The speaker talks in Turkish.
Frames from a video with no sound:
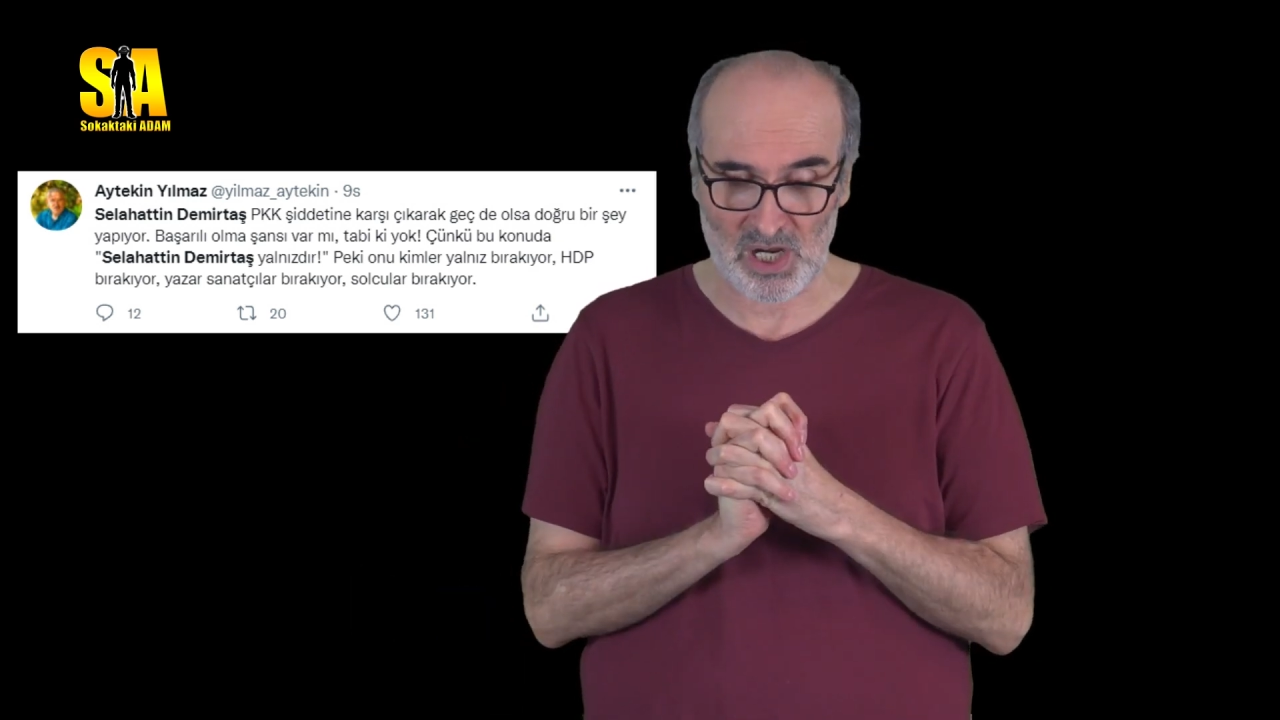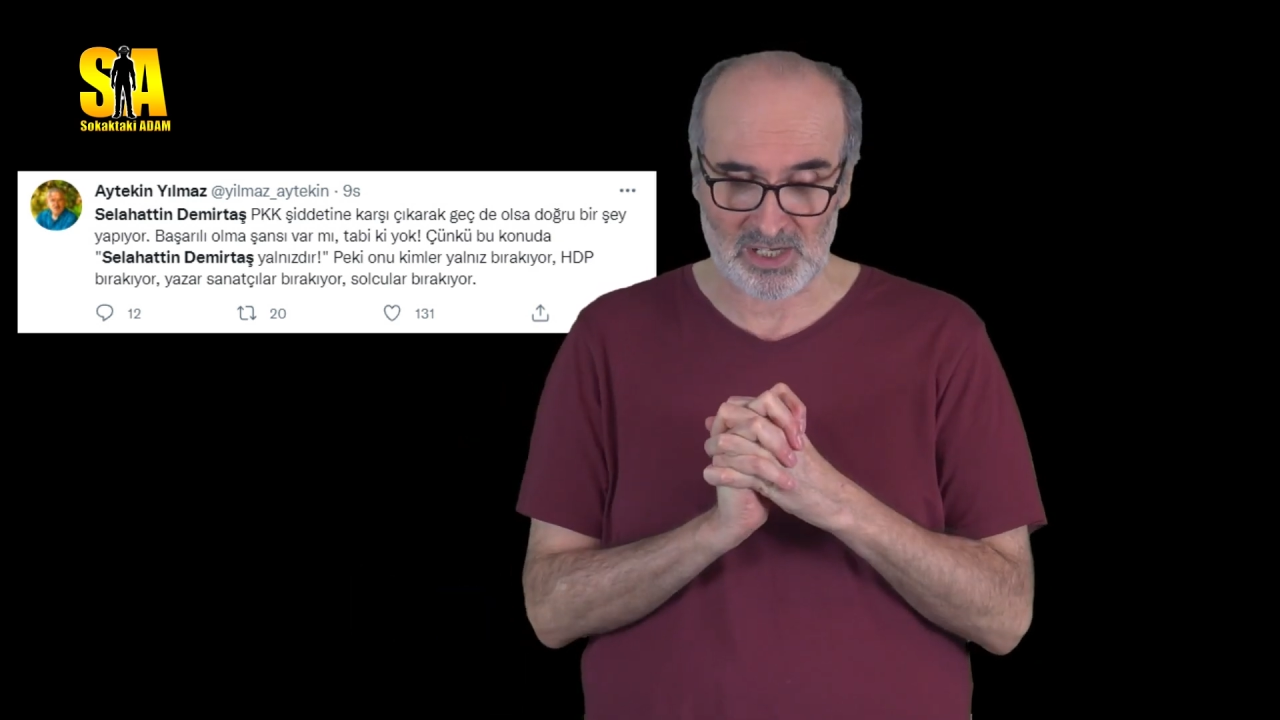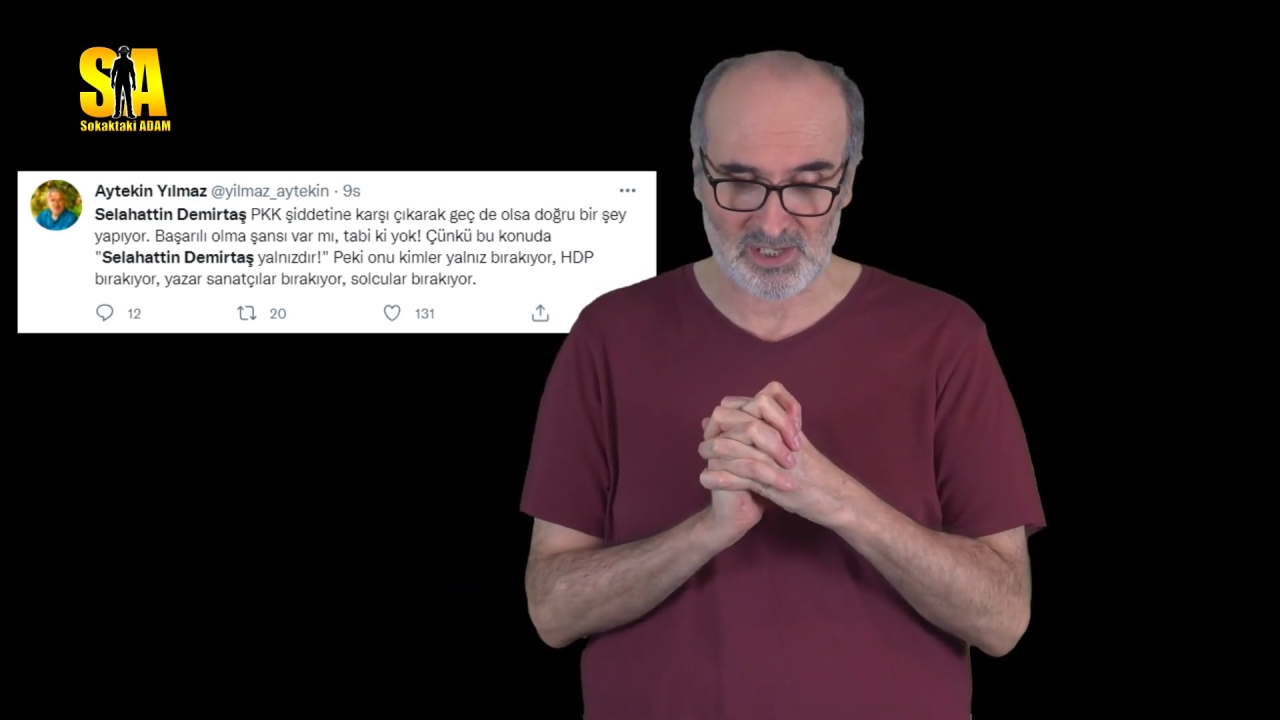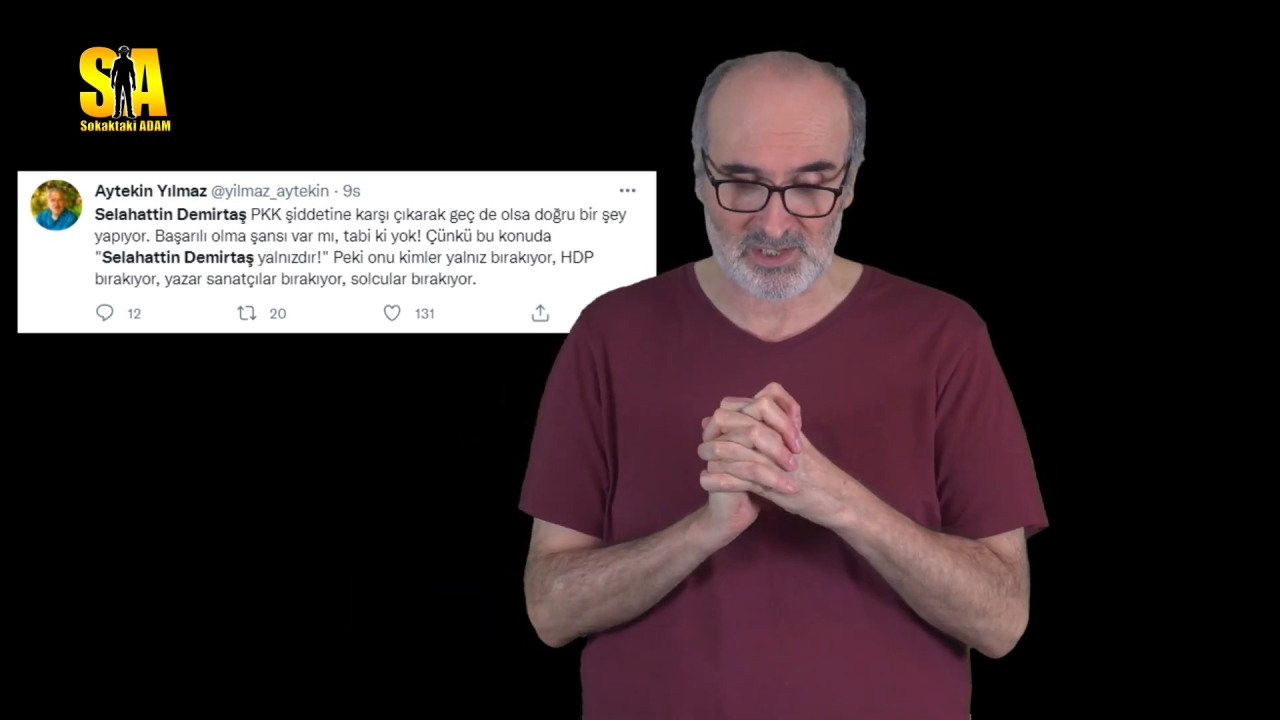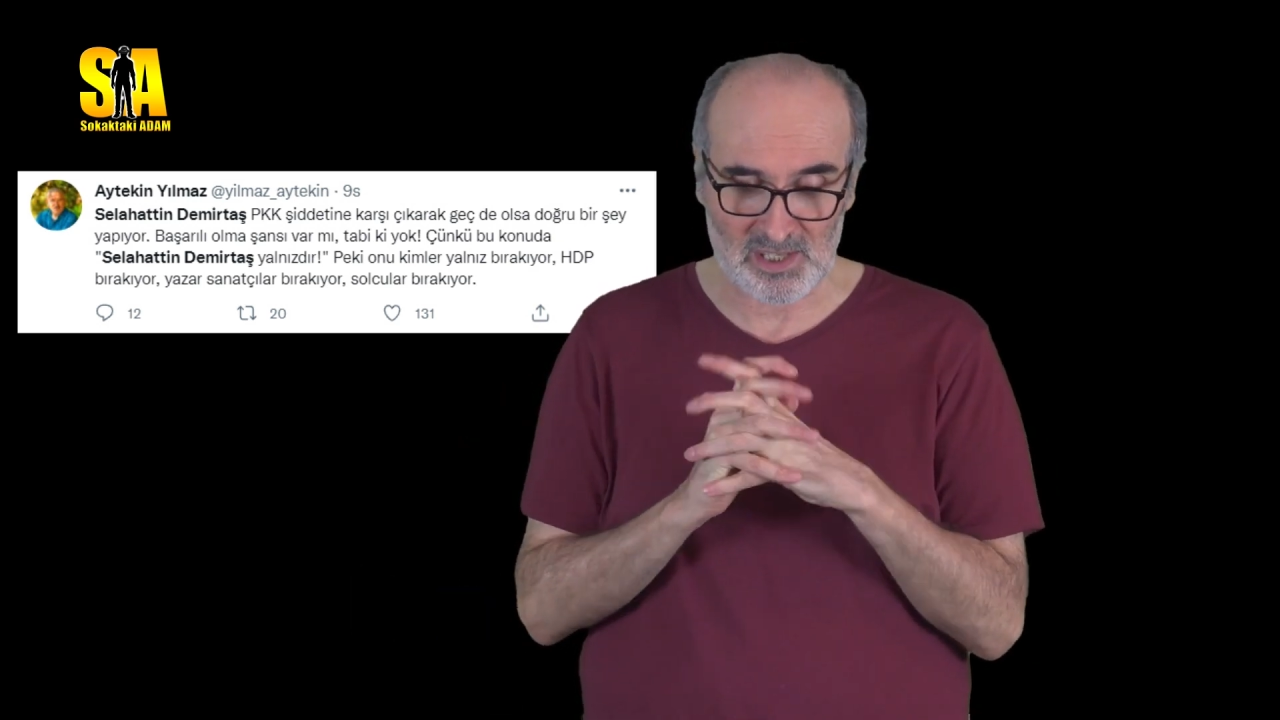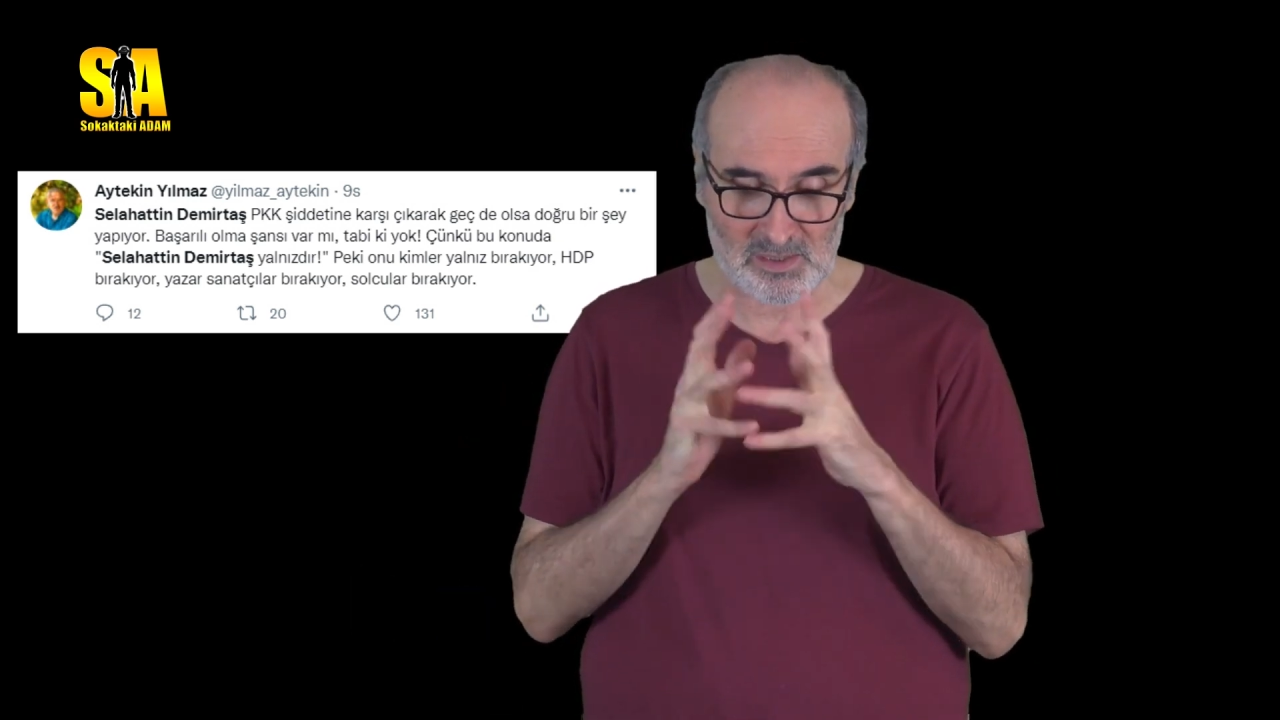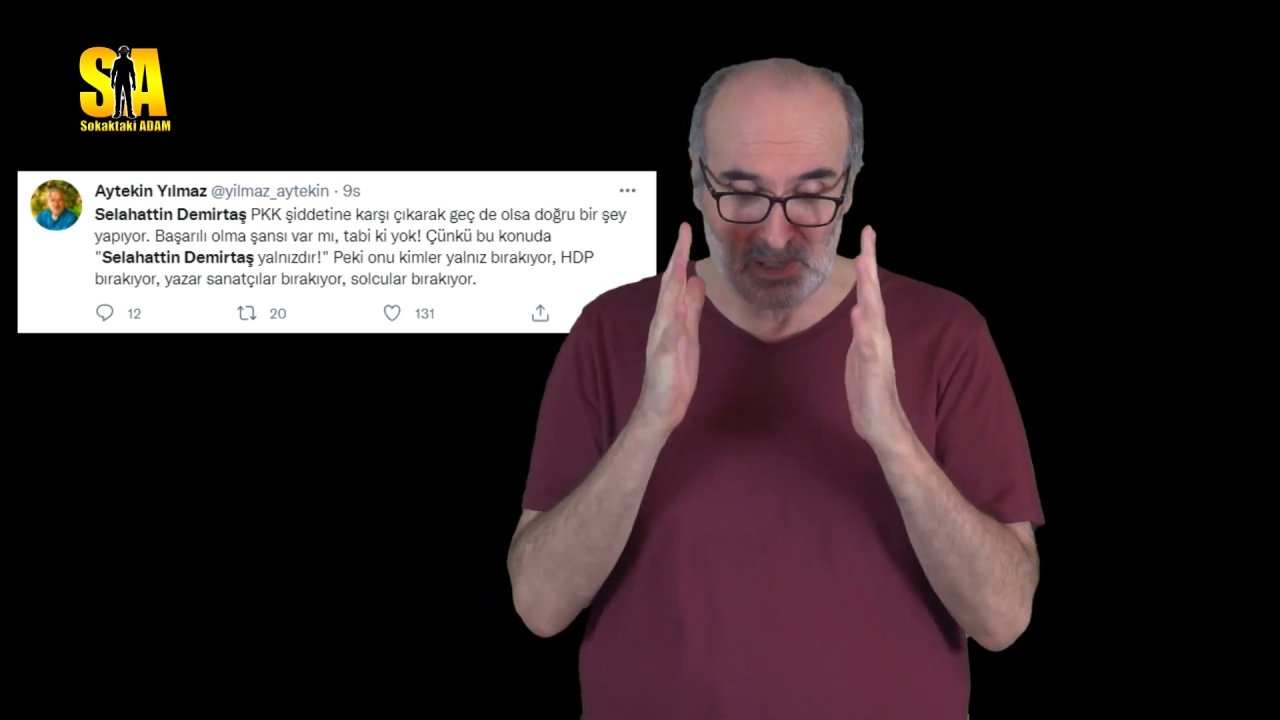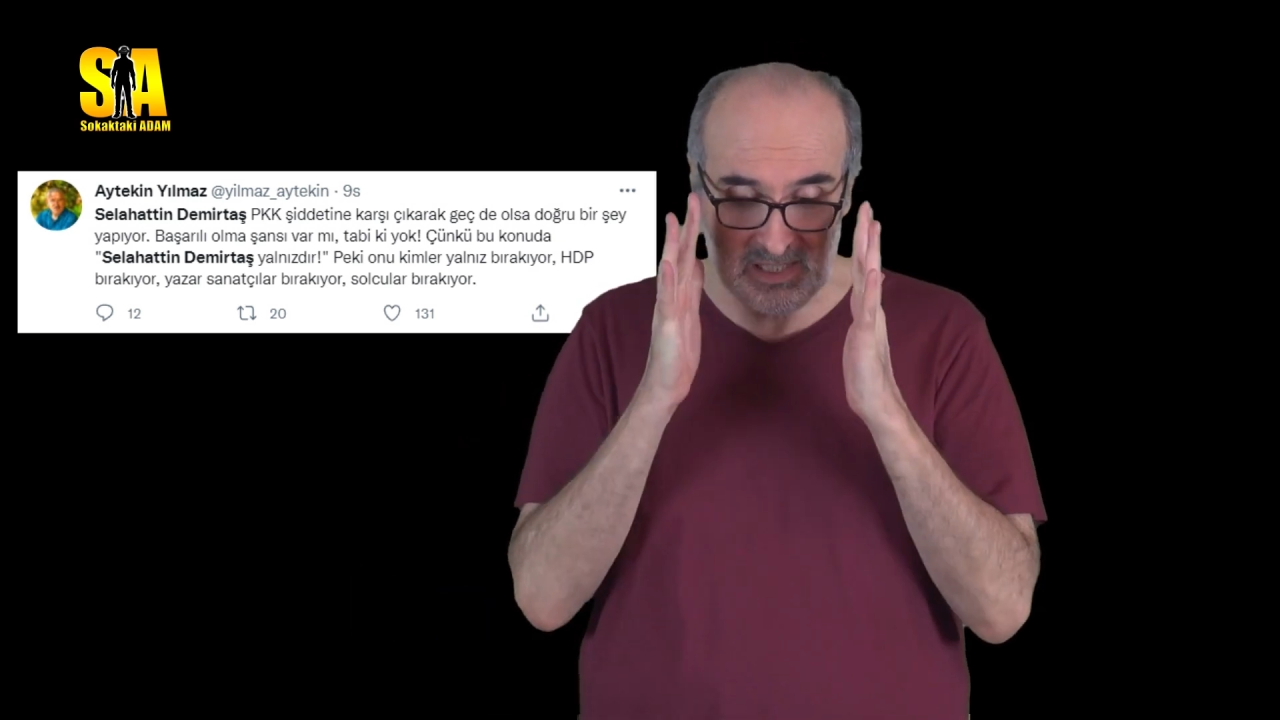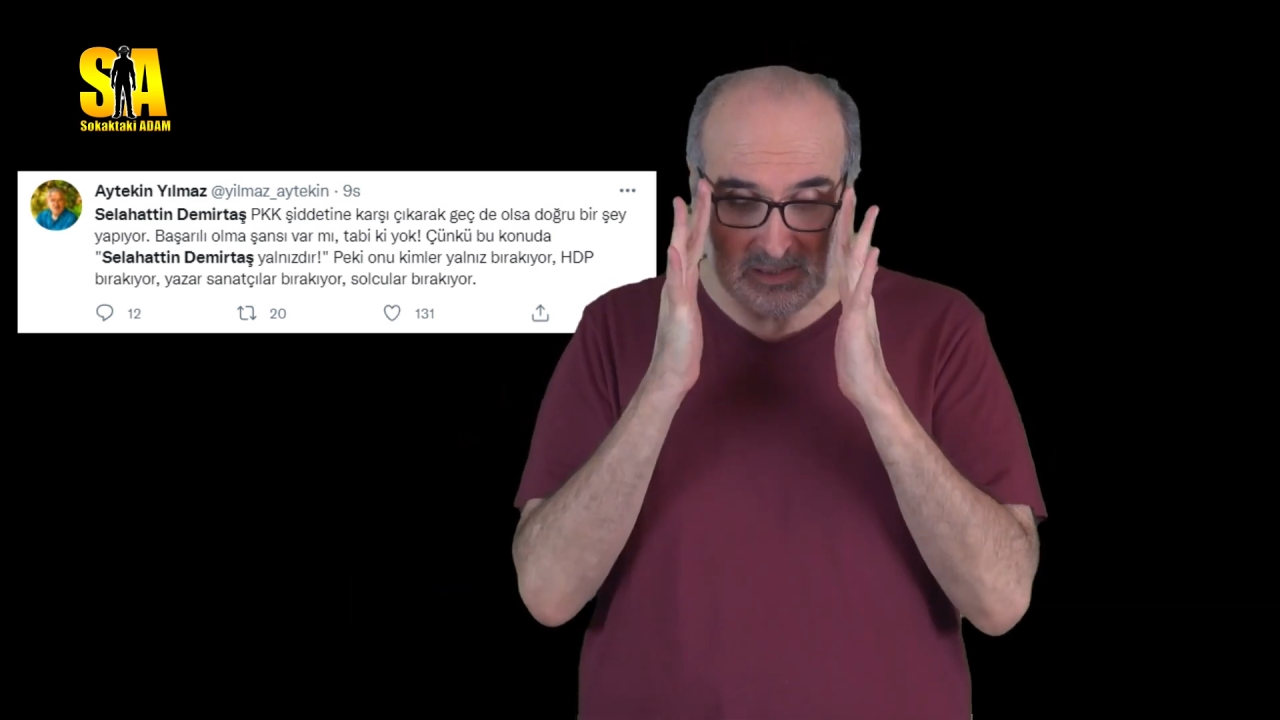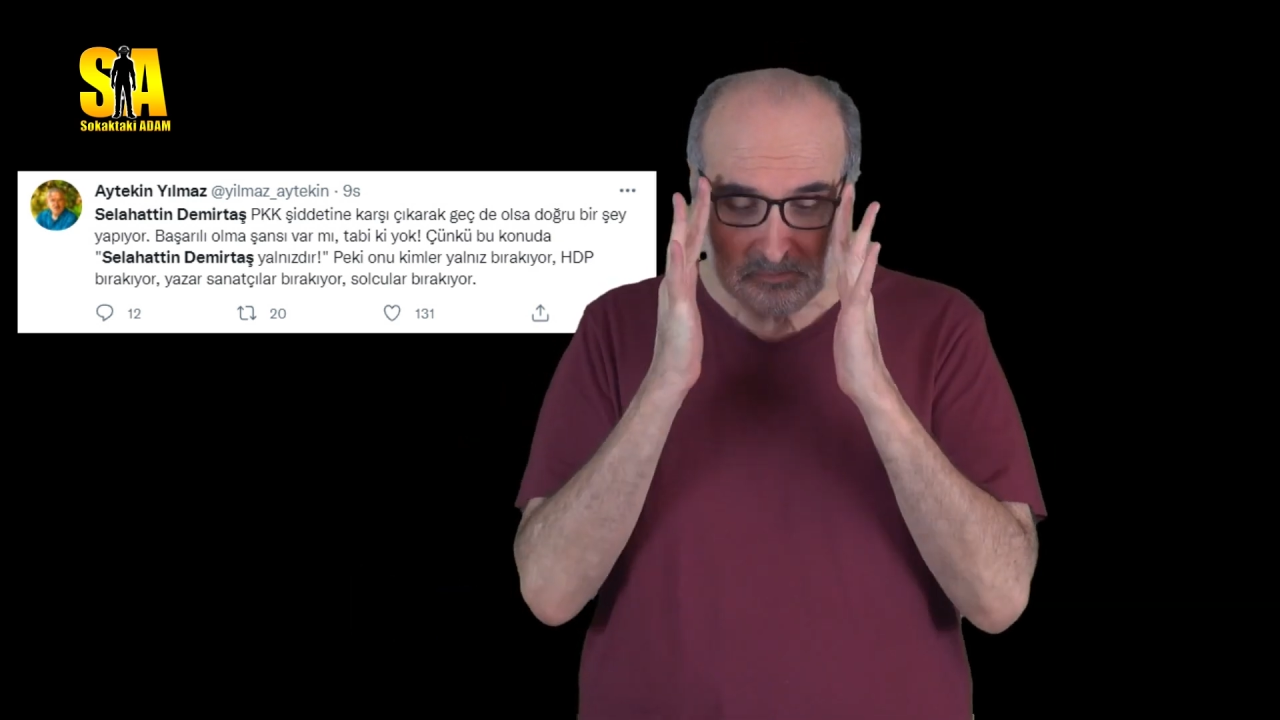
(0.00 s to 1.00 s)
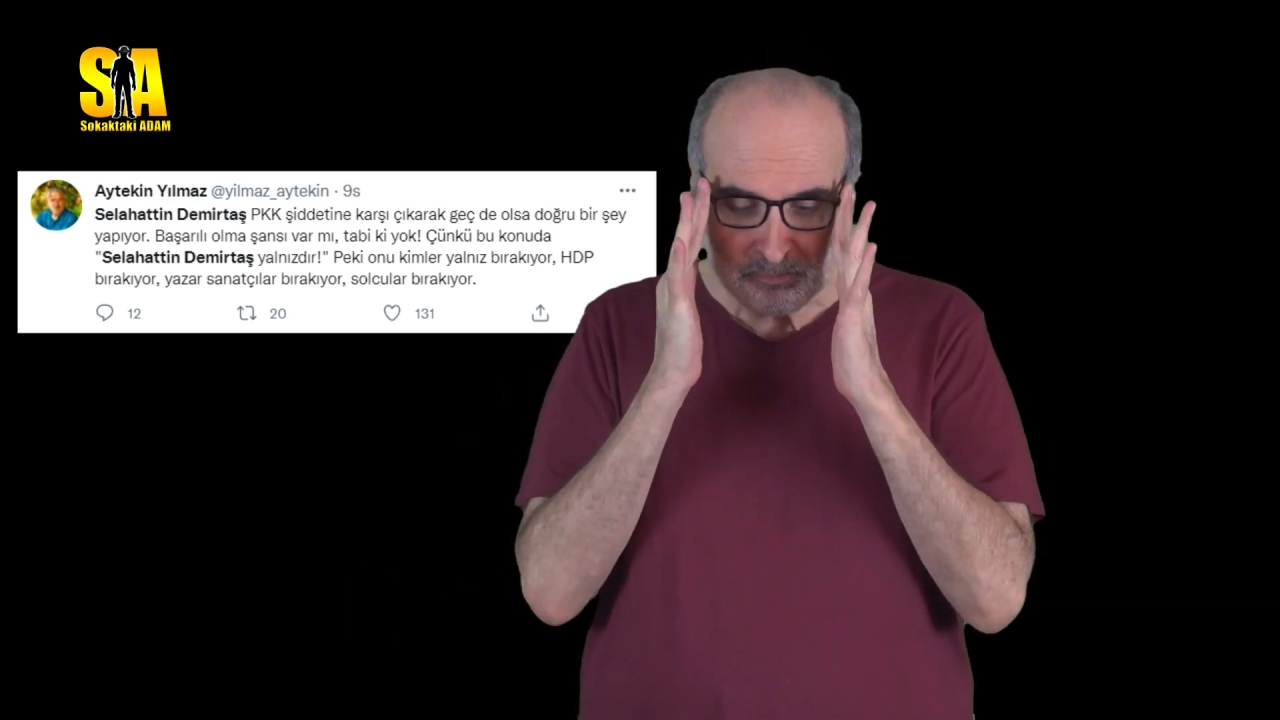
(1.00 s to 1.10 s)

Aytekin Yılmaz.